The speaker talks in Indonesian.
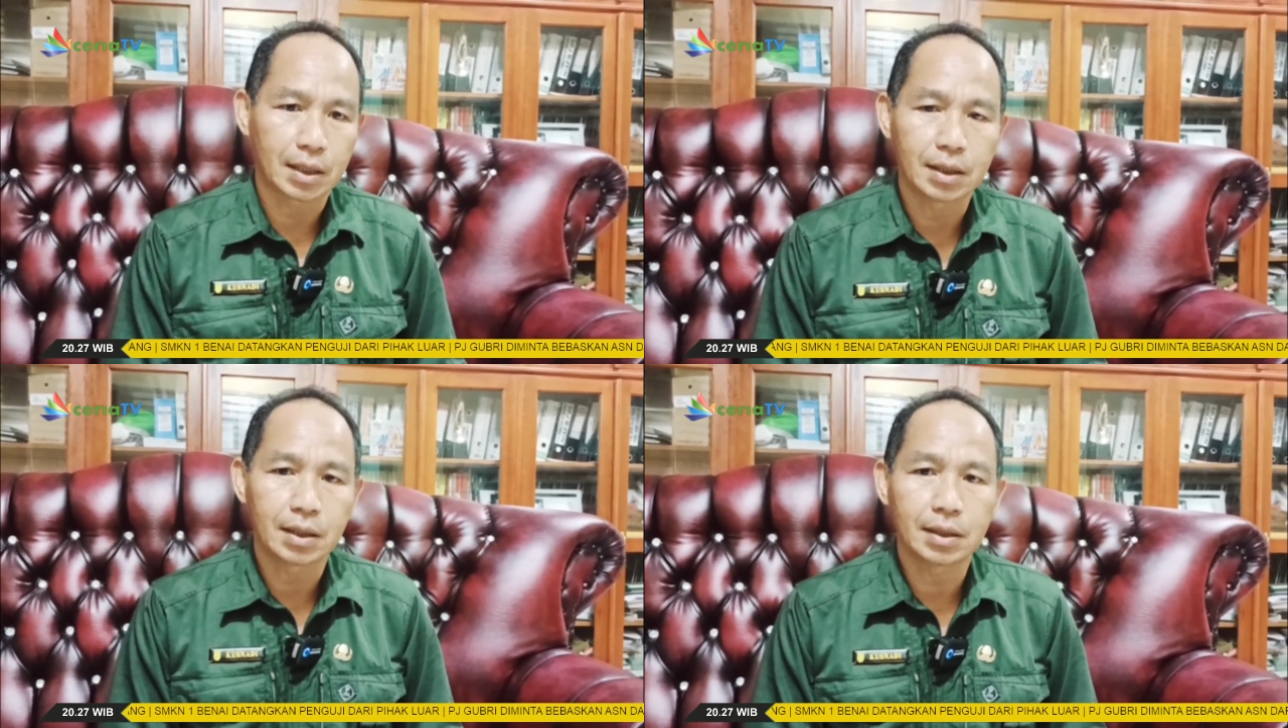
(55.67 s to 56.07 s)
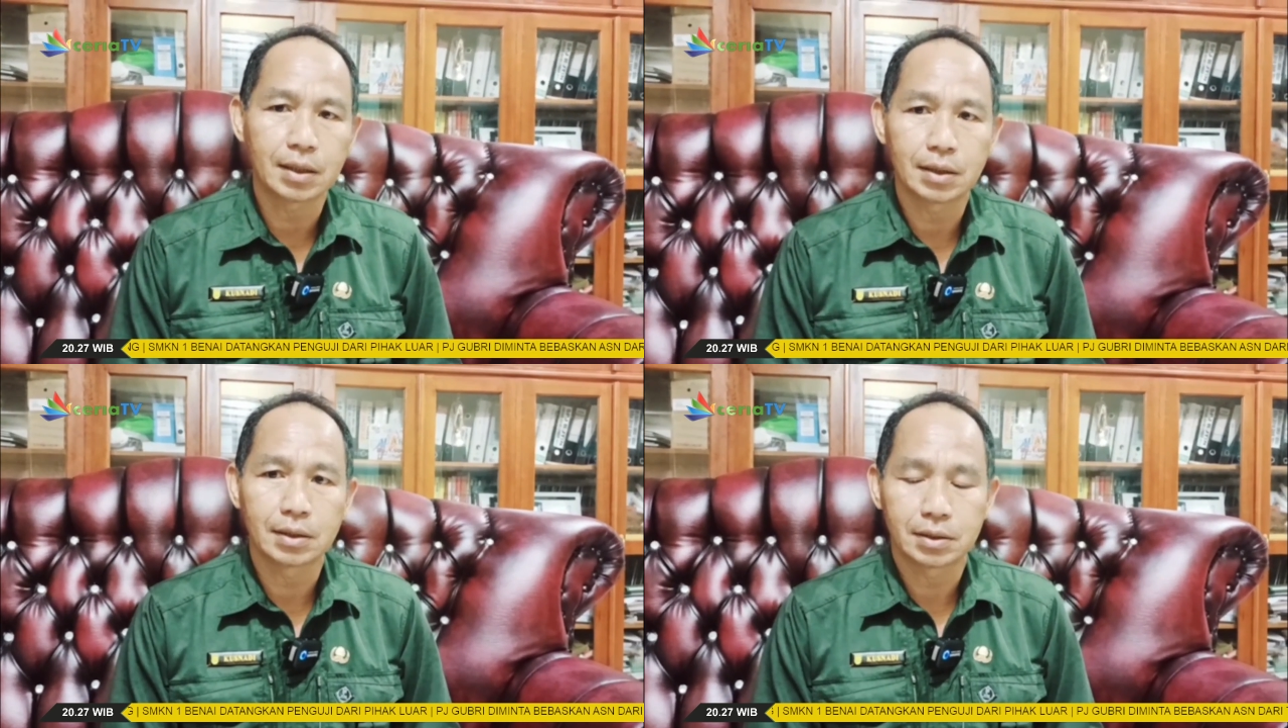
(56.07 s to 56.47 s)

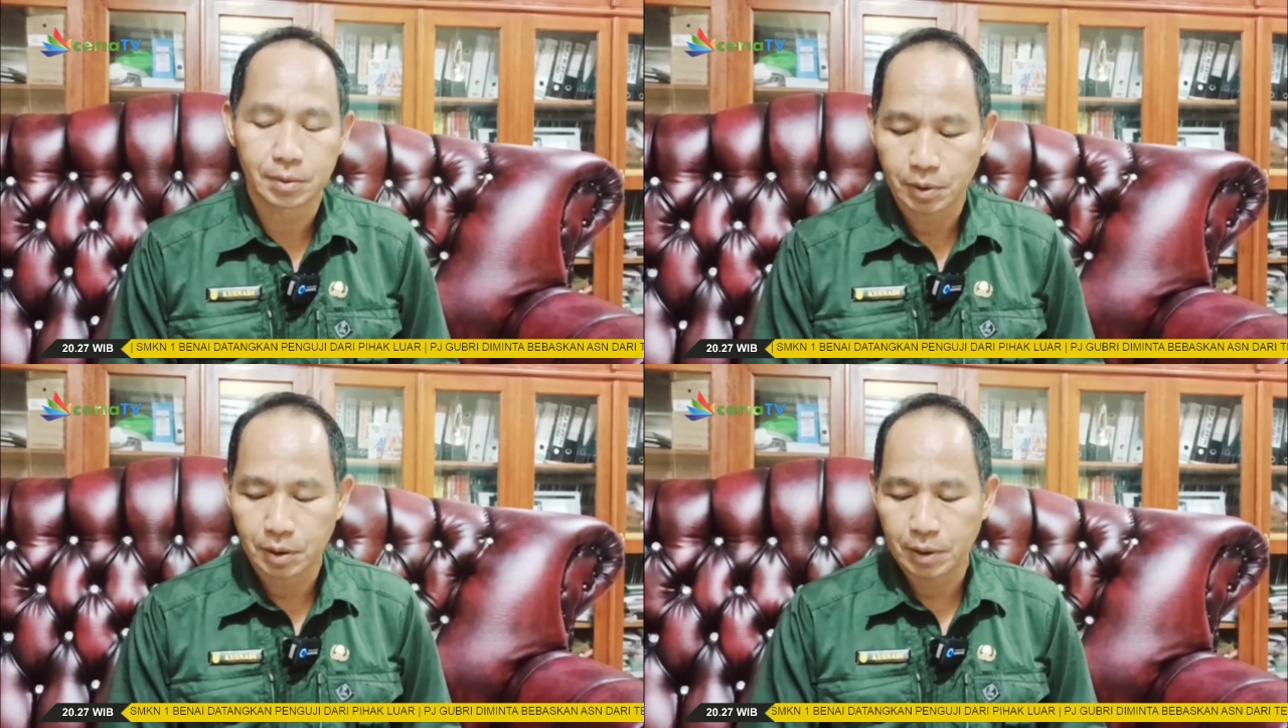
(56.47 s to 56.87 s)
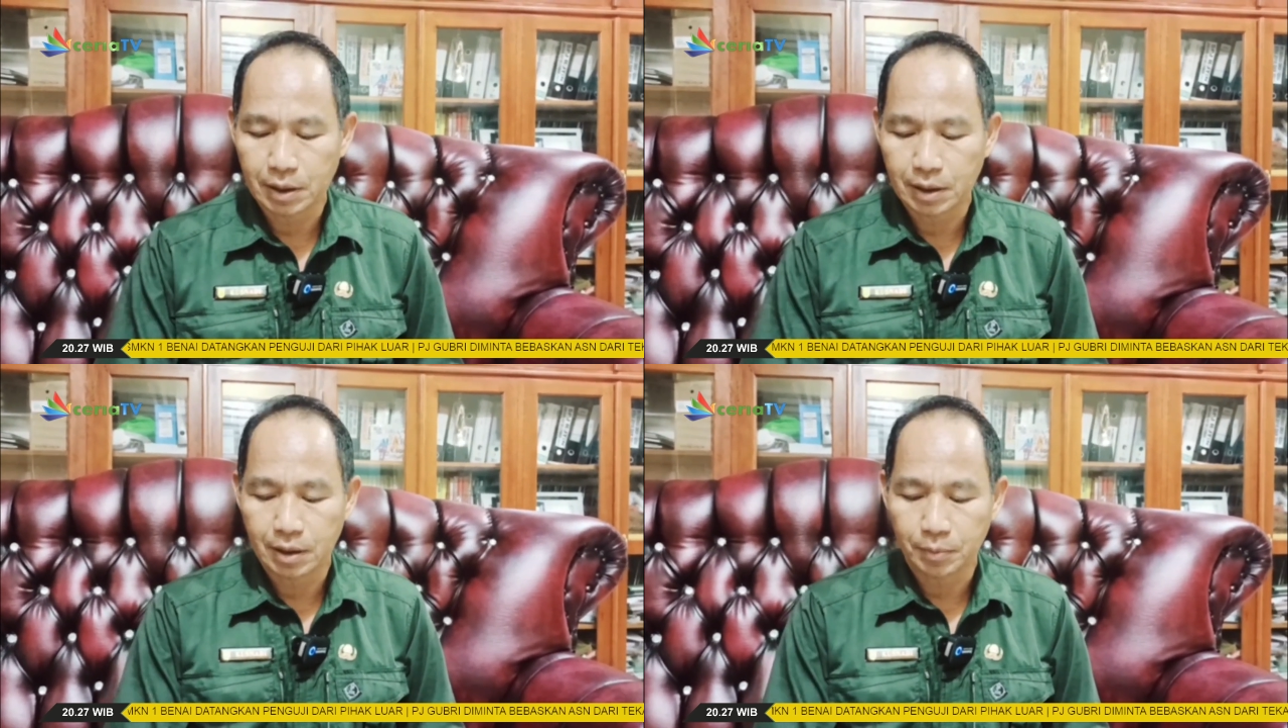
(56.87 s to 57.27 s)
ini
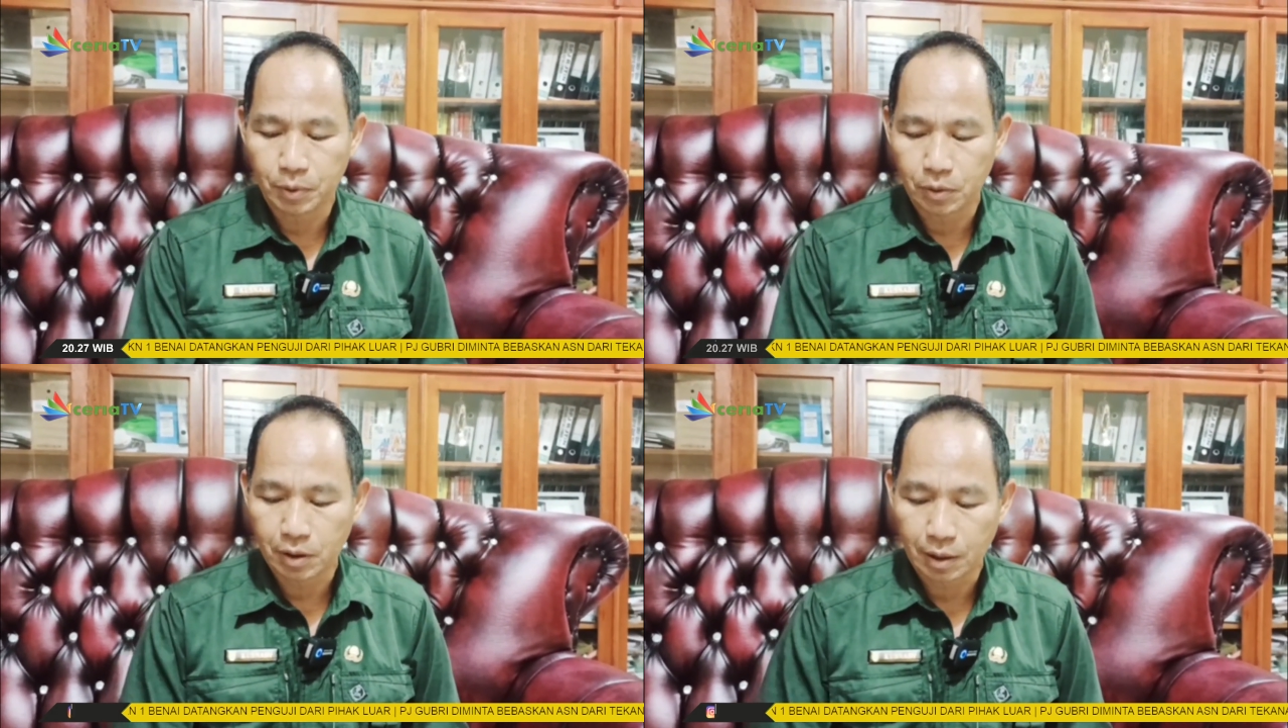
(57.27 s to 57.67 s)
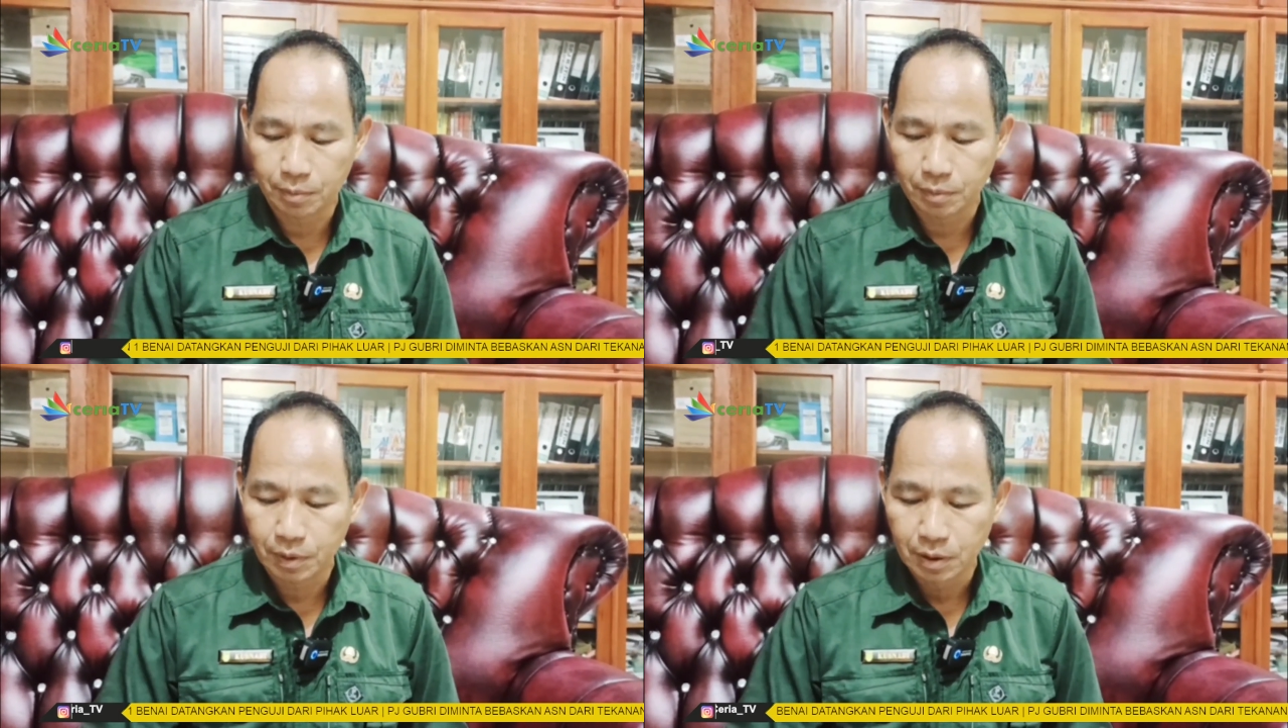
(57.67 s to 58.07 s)
sebagaimana dari
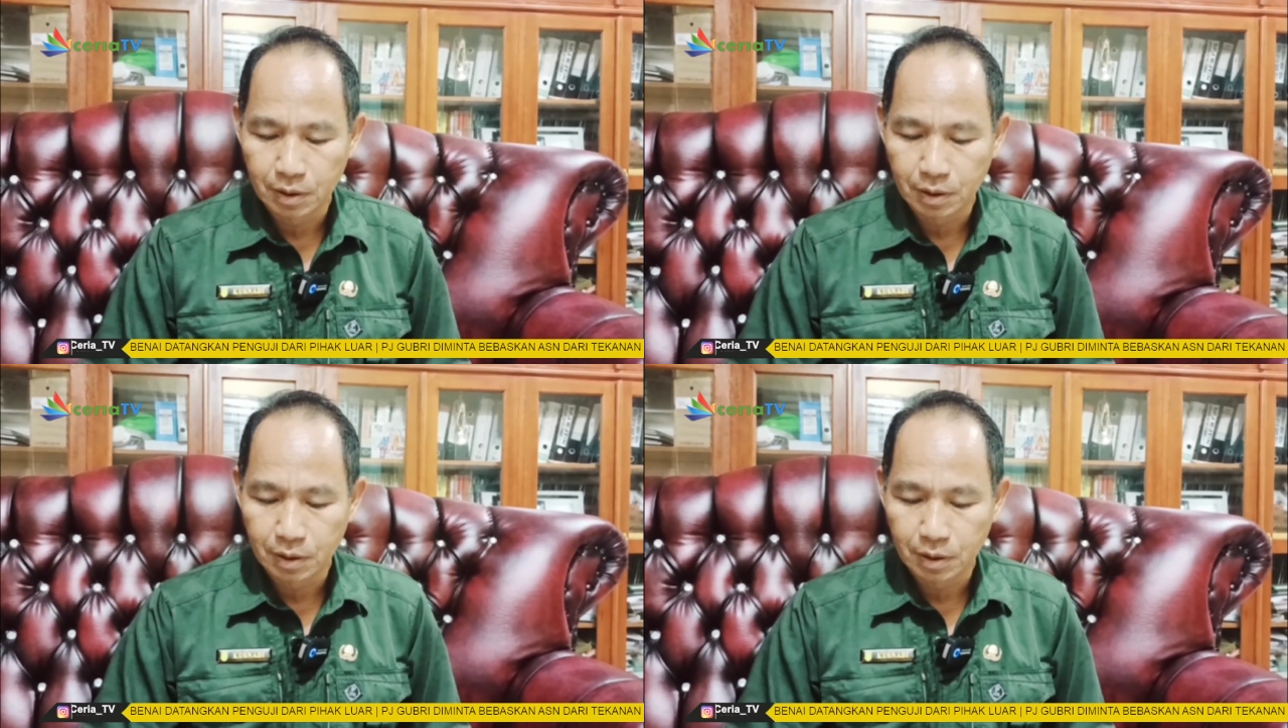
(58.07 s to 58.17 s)
program